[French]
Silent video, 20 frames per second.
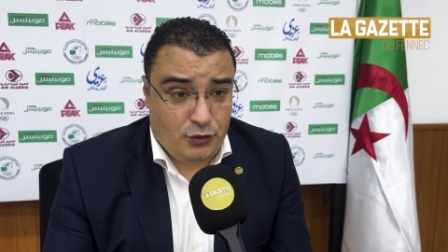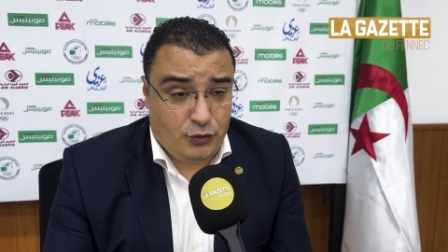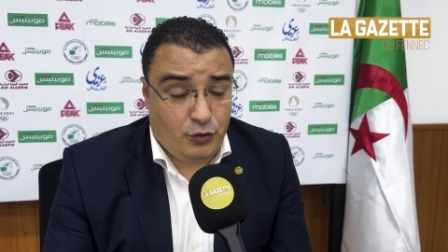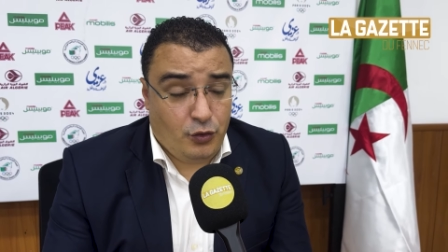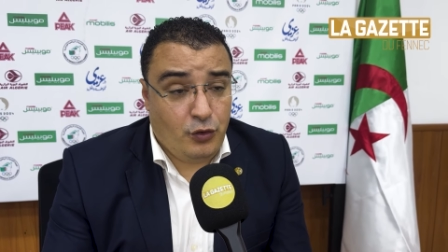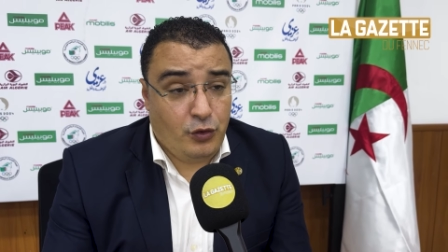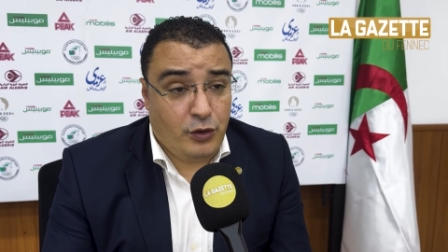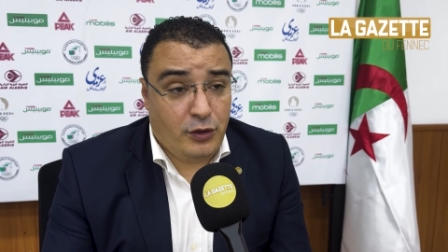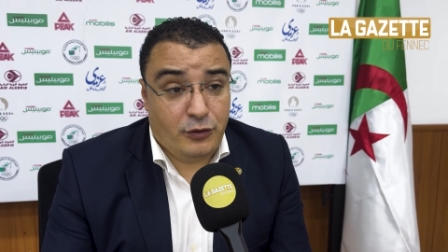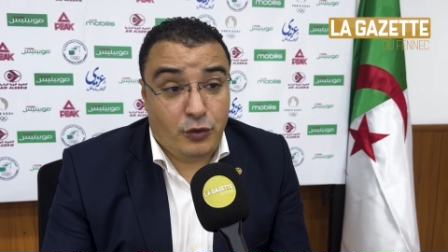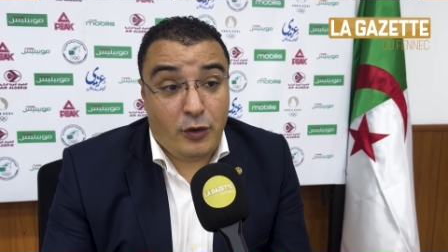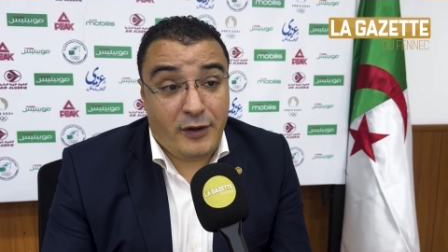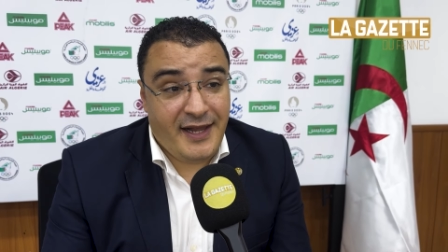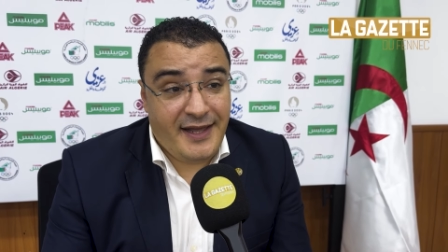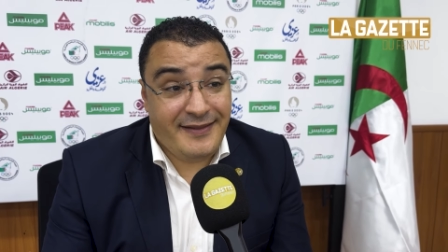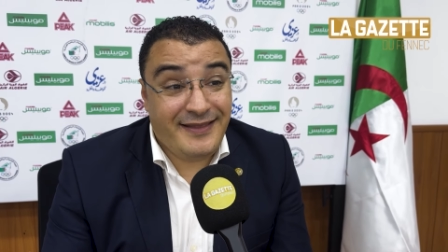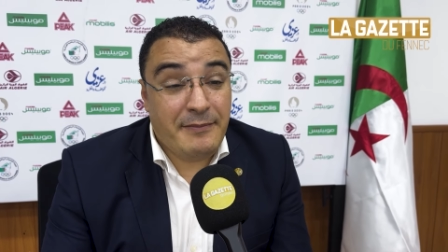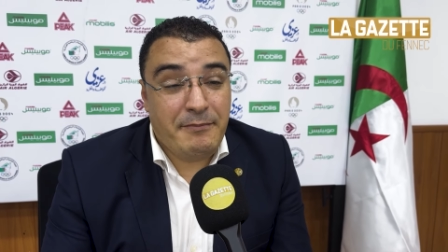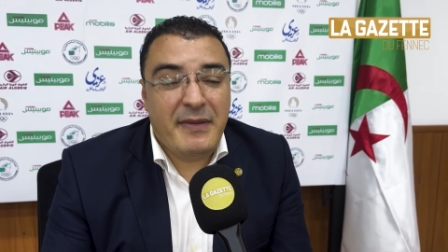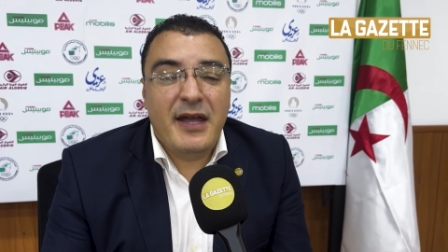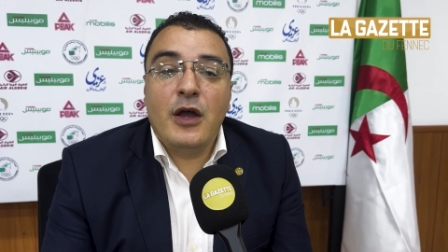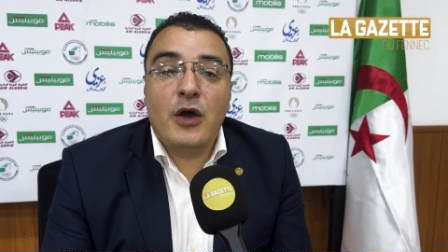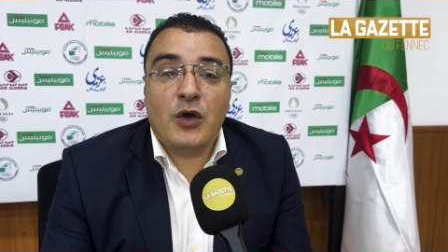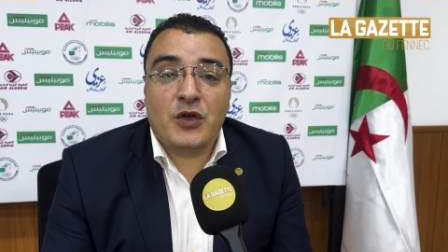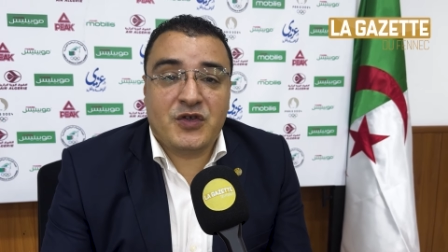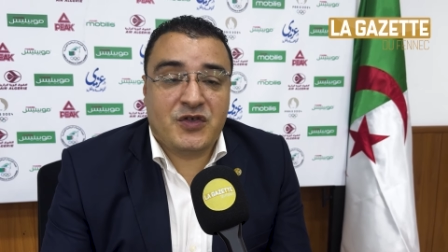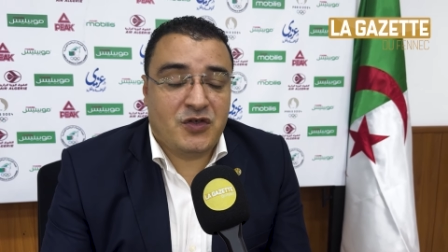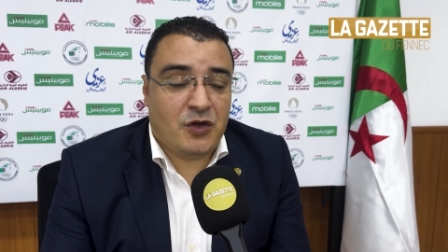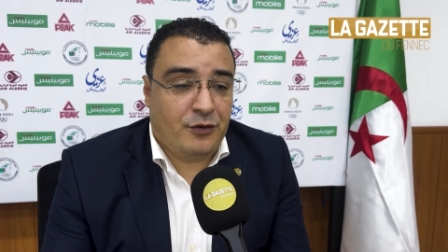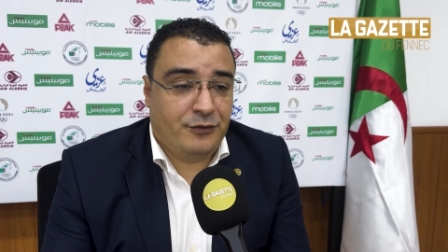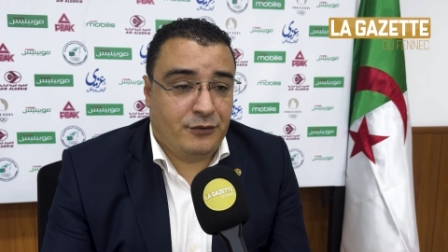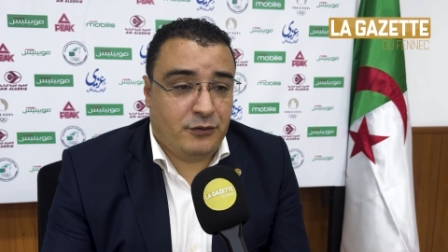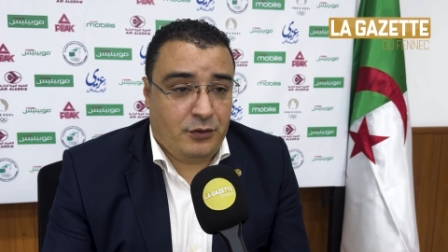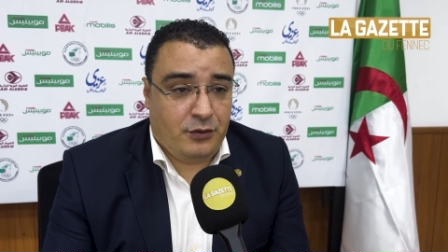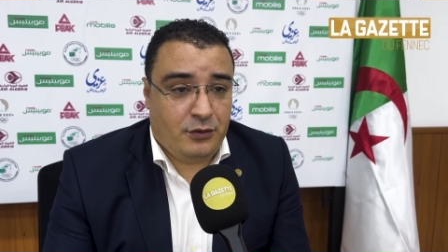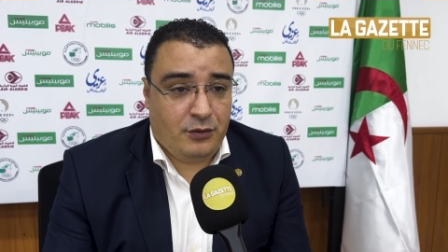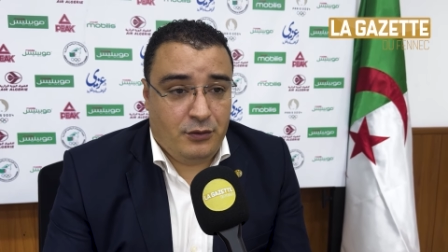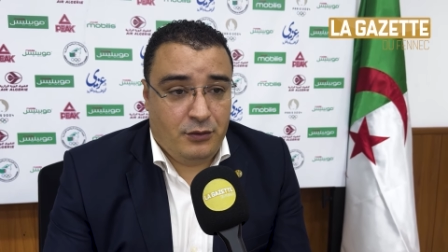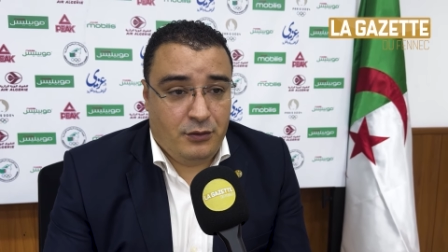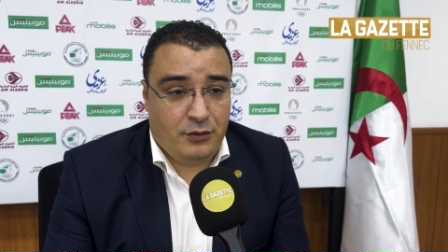dans, l'un des meilleurs
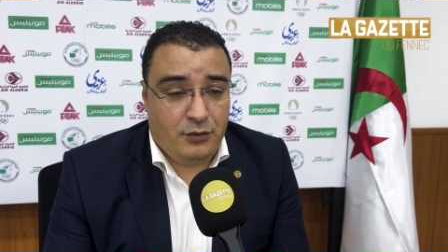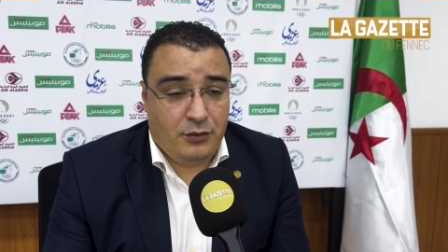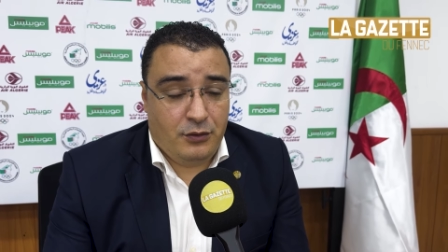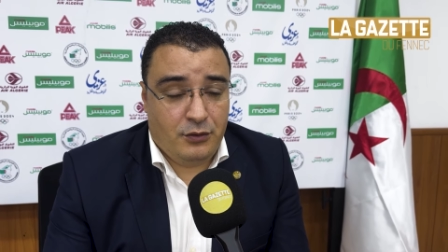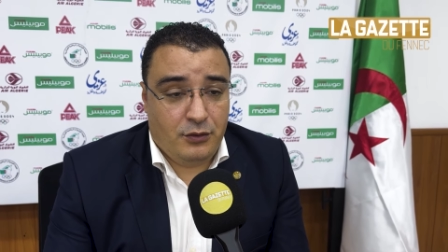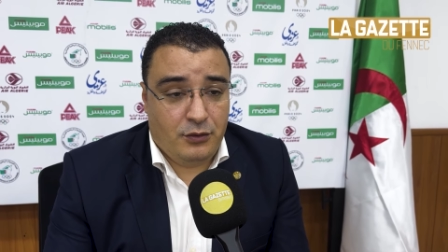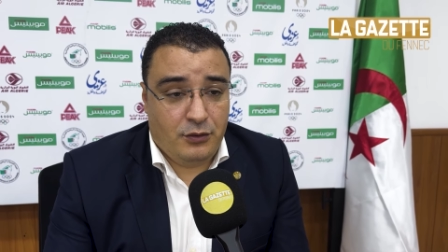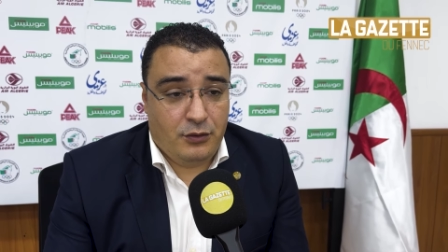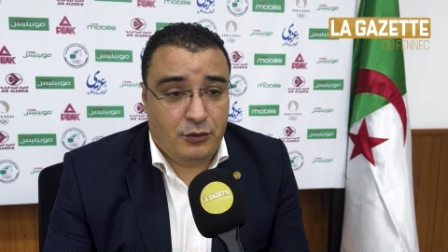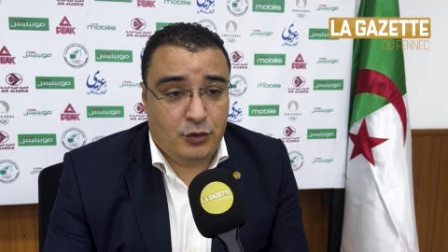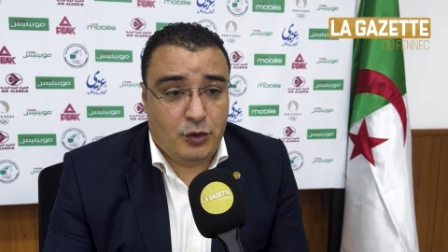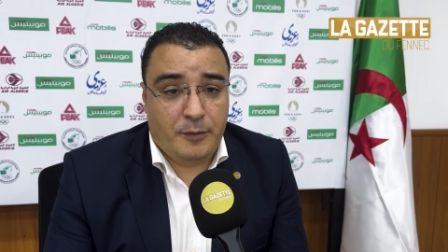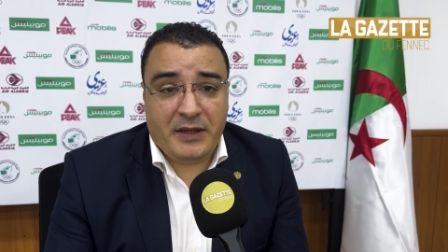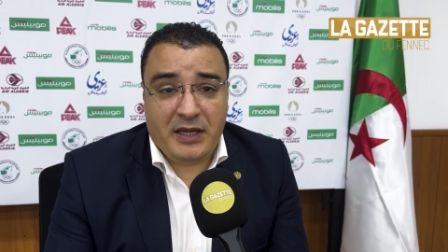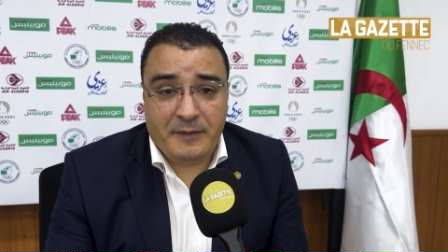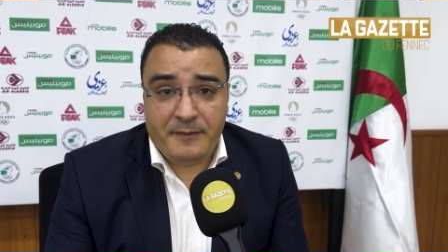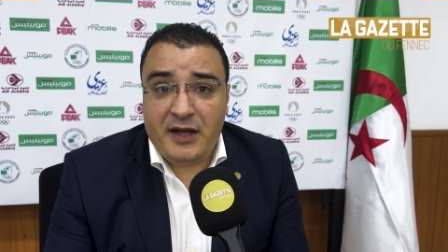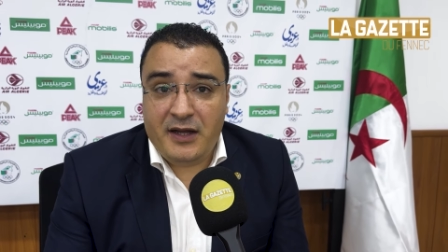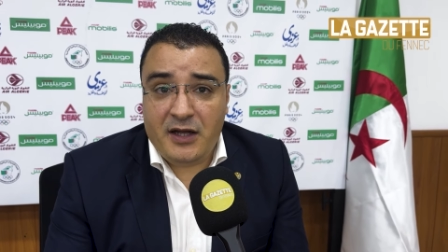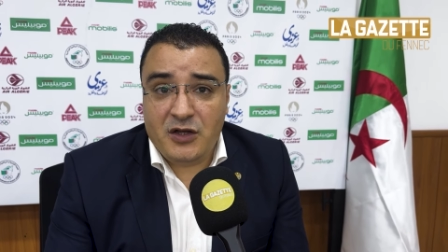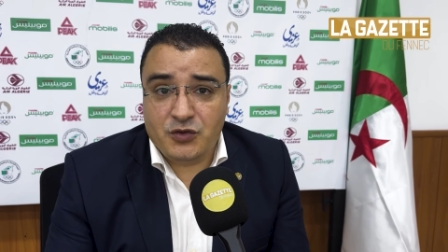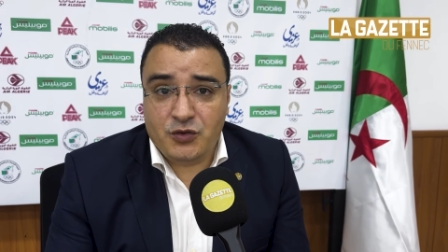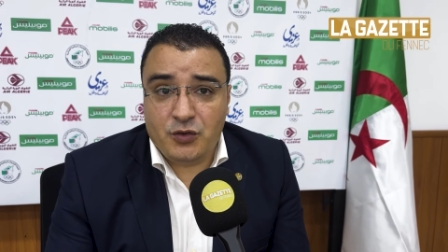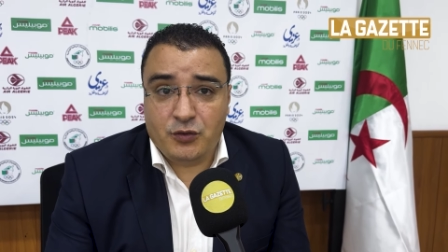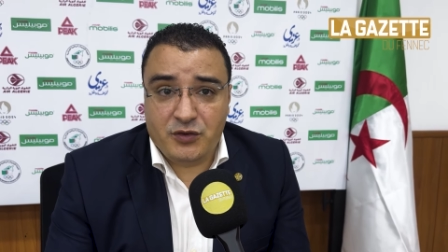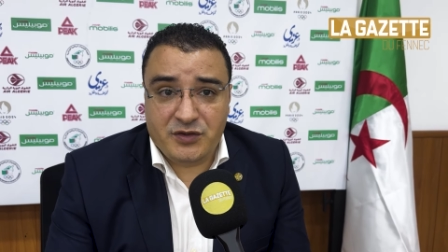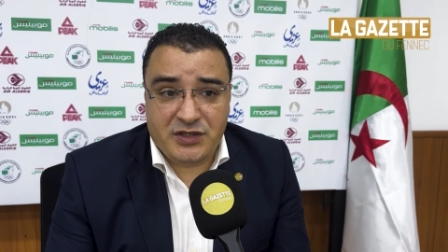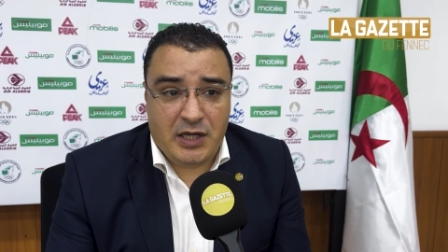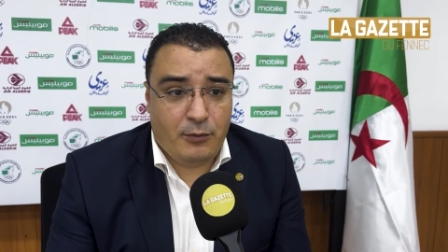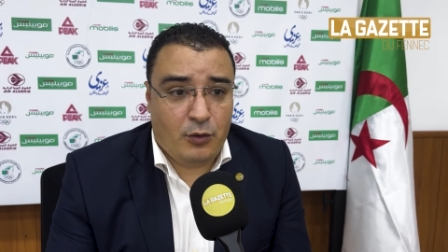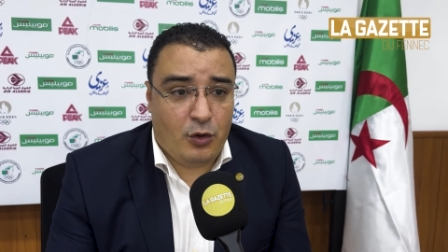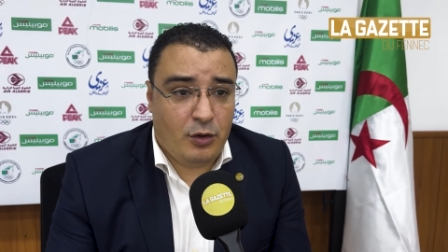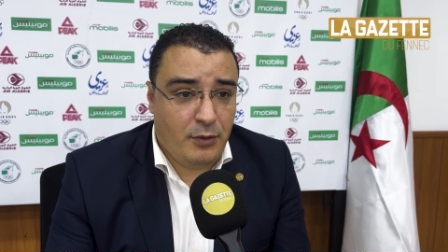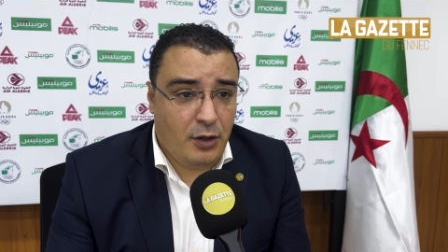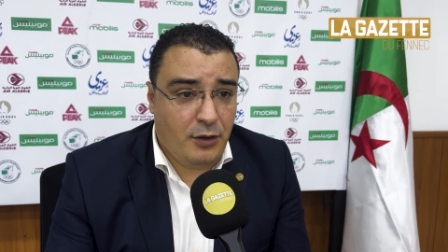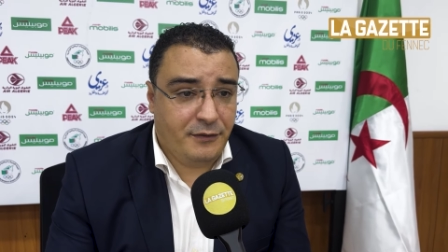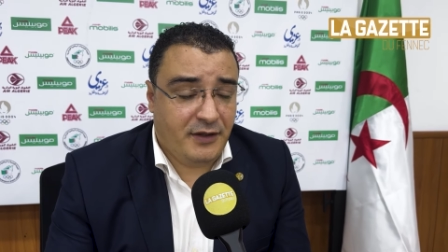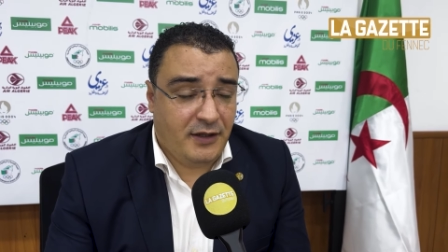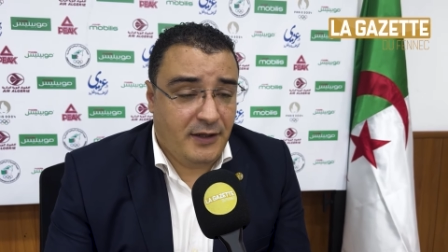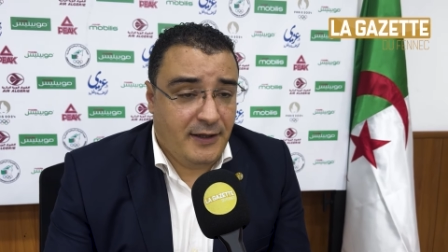centres euh, de préparation de sabre au
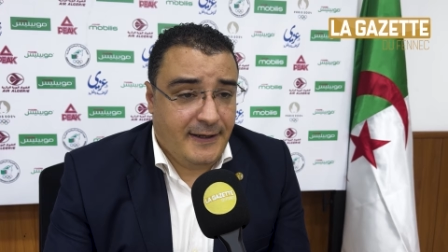monde,